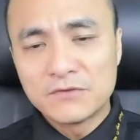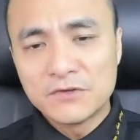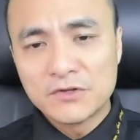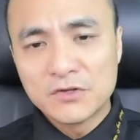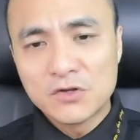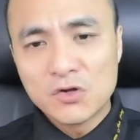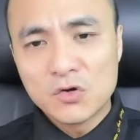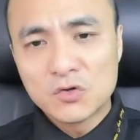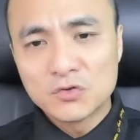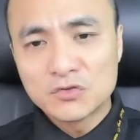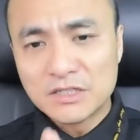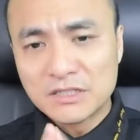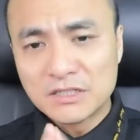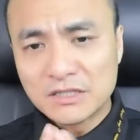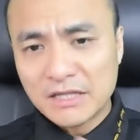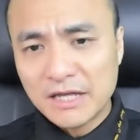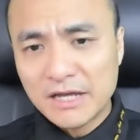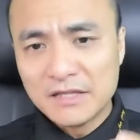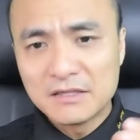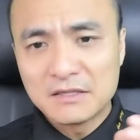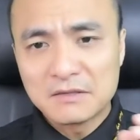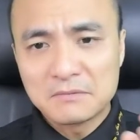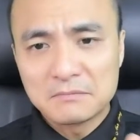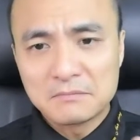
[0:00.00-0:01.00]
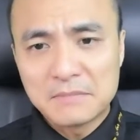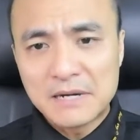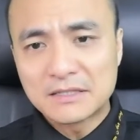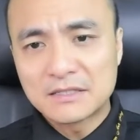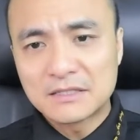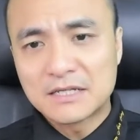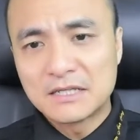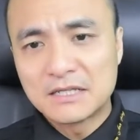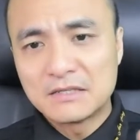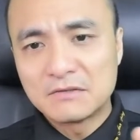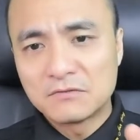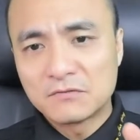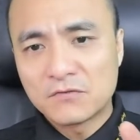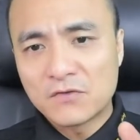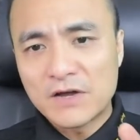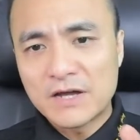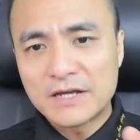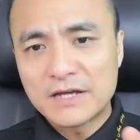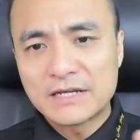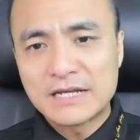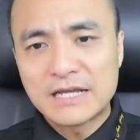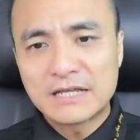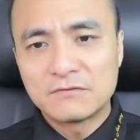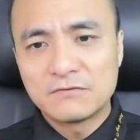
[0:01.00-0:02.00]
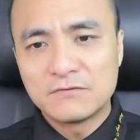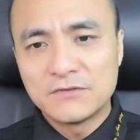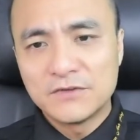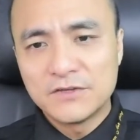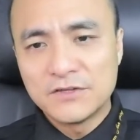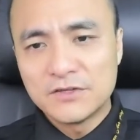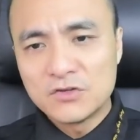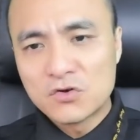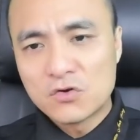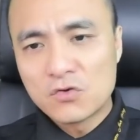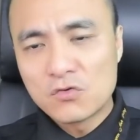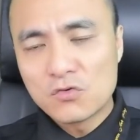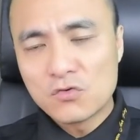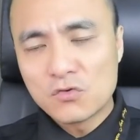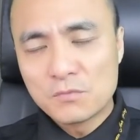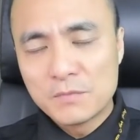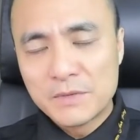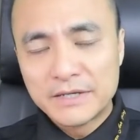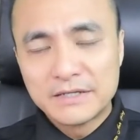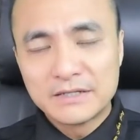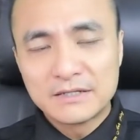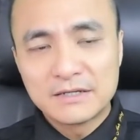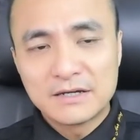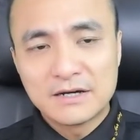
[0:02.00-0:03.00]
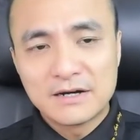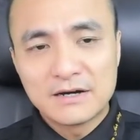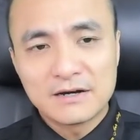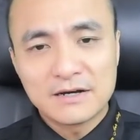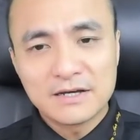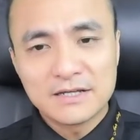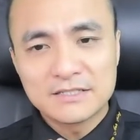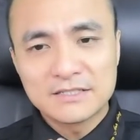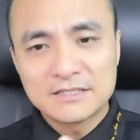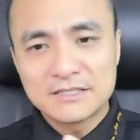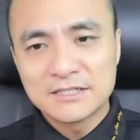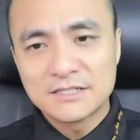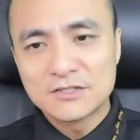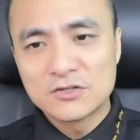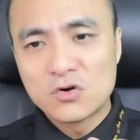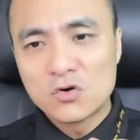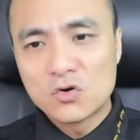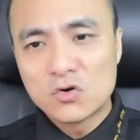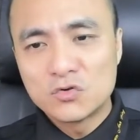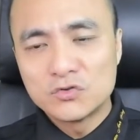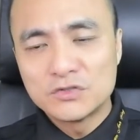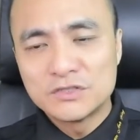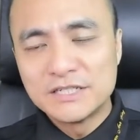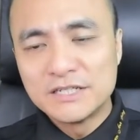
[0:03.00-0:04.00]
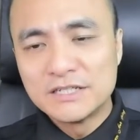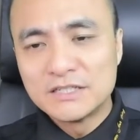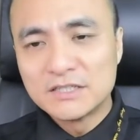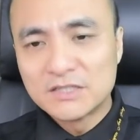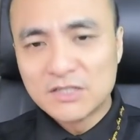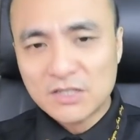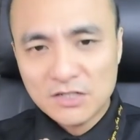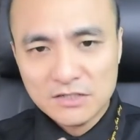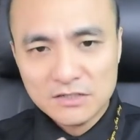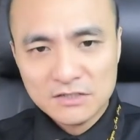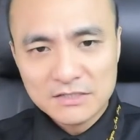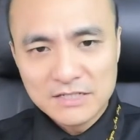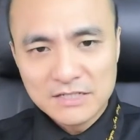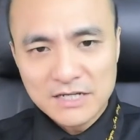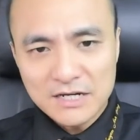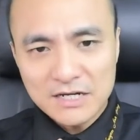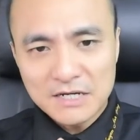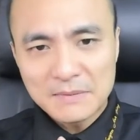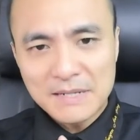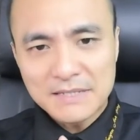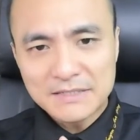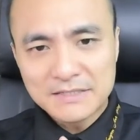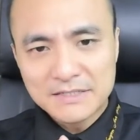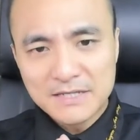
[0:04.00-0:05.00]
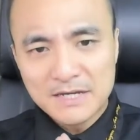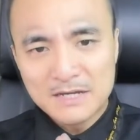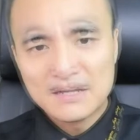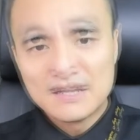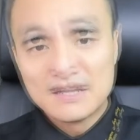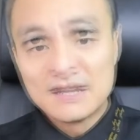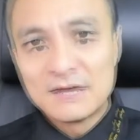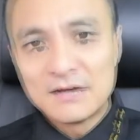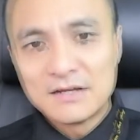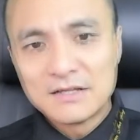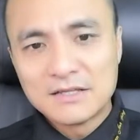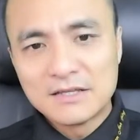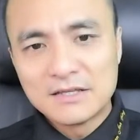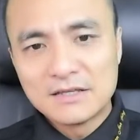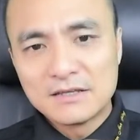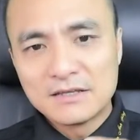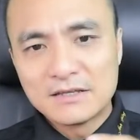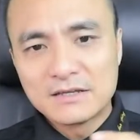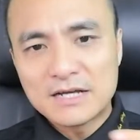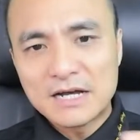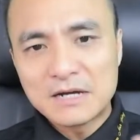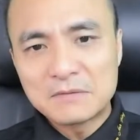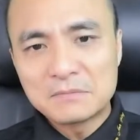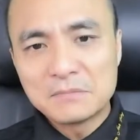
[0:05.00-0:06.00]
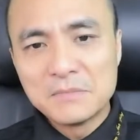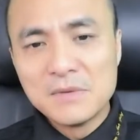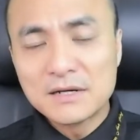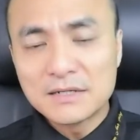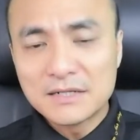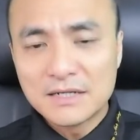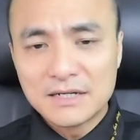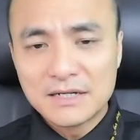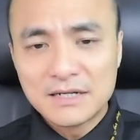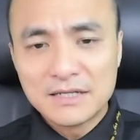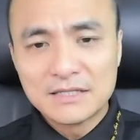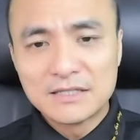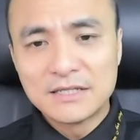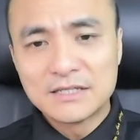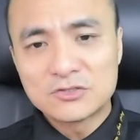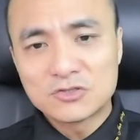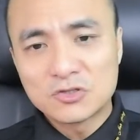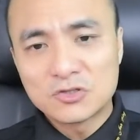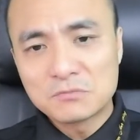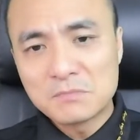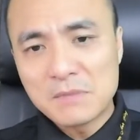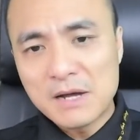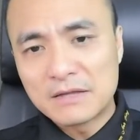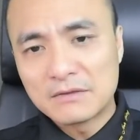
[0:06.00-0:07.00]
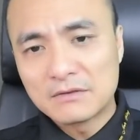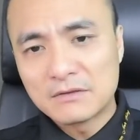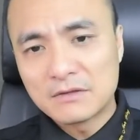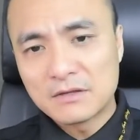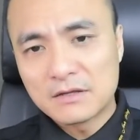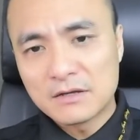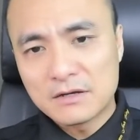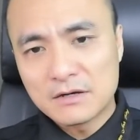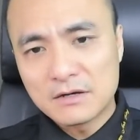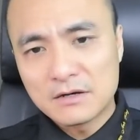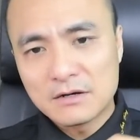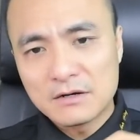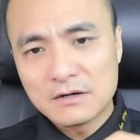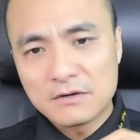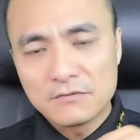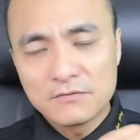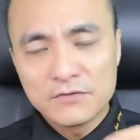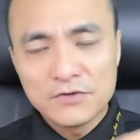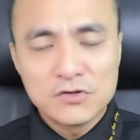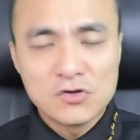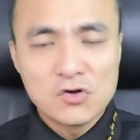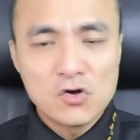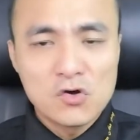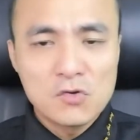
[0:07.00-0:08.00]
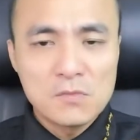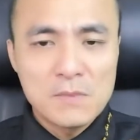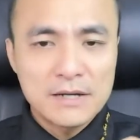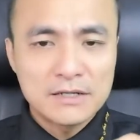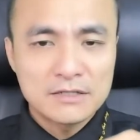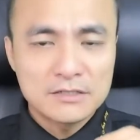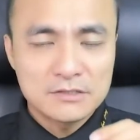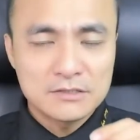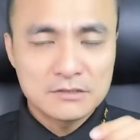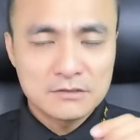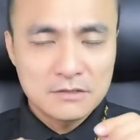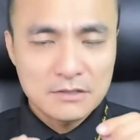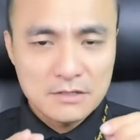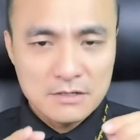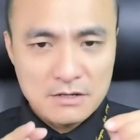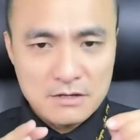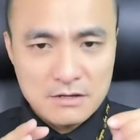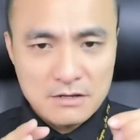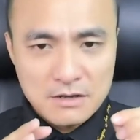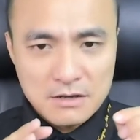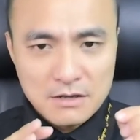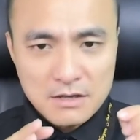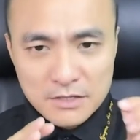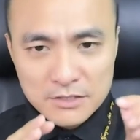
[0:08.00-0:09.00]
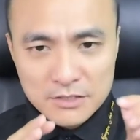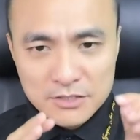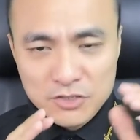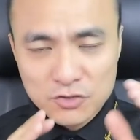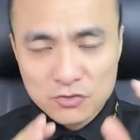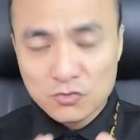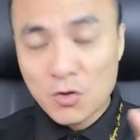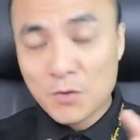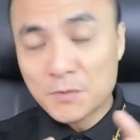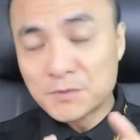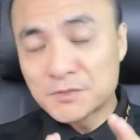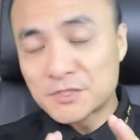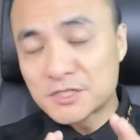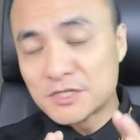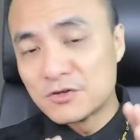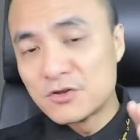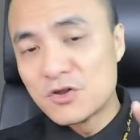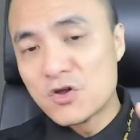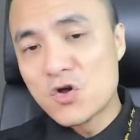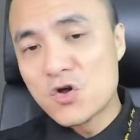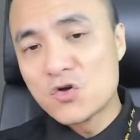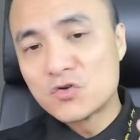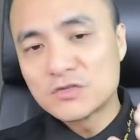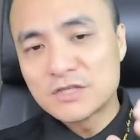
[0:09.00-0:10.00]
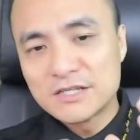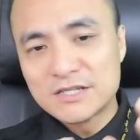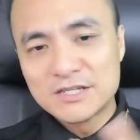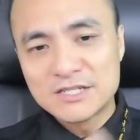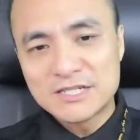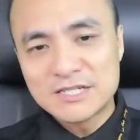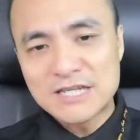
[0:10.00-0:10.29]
video trước tiên bạn cần phải đặt video của mình ở cái chế độ riêng tư nhé các bạn nhé Vậy thì các bước để lên lịch xuất bản uh, video bằng uh, YouTube Studio sẽ như